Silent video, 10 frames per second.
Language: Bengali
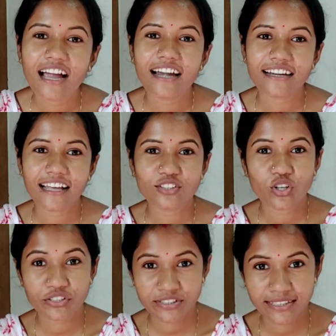আর রাত
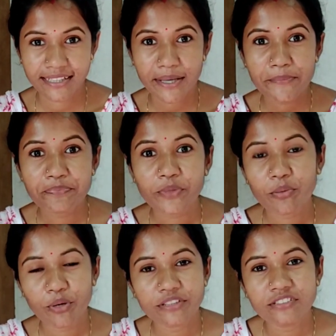দশটা থেকে
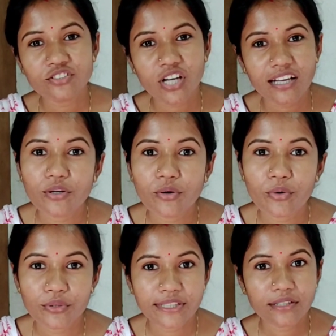পরের দিন সকাল
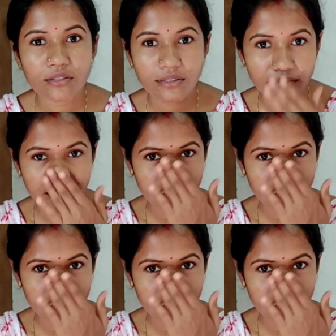ওদের হলো